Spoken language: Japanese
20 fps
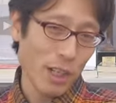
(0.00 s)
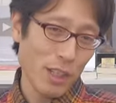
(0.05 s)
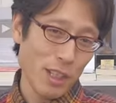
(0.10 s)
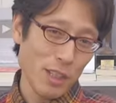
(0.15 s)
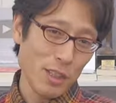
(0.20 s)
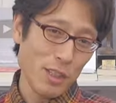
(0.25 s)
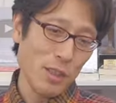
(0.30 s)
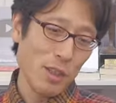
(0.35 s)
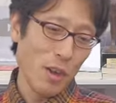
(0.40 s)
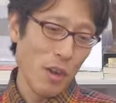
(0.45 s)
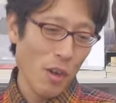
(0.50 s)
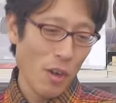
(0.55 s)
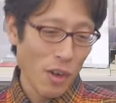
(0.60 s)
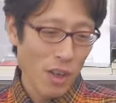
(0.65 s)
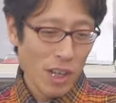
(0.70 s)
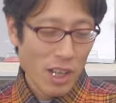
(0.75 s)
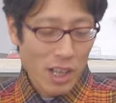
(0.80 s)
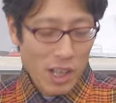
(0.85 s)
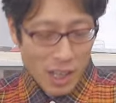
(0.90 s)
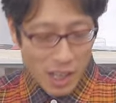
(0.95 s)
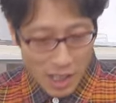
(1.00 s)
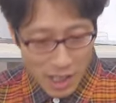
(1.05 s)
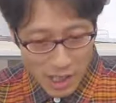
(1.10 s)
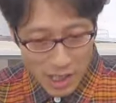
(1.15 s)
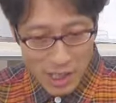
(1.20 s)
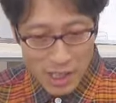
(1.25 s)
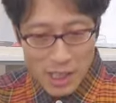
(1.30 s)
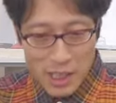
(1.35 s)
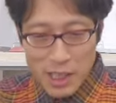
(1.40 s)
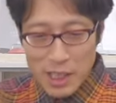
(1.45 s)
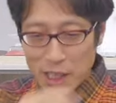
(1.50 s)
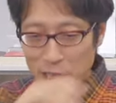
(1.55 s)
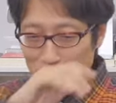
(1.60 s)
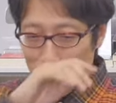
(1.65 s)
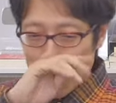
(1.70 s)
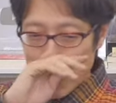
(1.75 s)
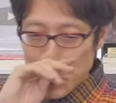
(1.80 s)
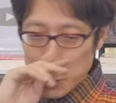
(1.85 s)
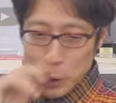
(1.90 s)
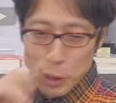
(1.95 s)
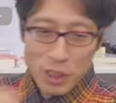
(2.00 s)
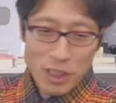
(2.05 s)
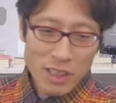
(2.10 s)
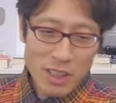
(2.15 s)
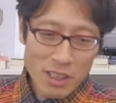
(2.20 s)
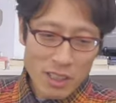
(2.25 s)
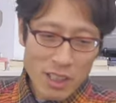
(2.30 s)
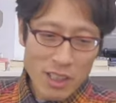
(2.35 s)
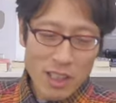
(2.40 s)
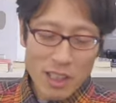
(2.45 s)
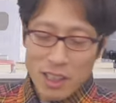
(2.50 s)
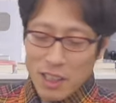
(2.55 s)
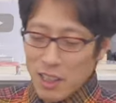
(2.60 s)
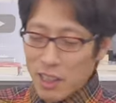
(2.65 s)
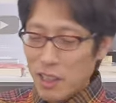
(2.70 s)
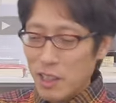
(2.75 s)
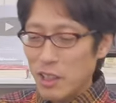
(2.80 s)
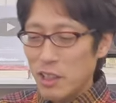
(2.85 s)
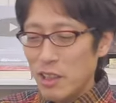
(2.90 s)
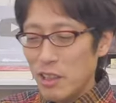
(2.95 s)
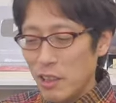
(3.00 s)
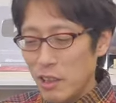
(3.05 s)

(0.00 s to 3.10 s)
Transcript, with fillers: けですよ。はい。ですからね、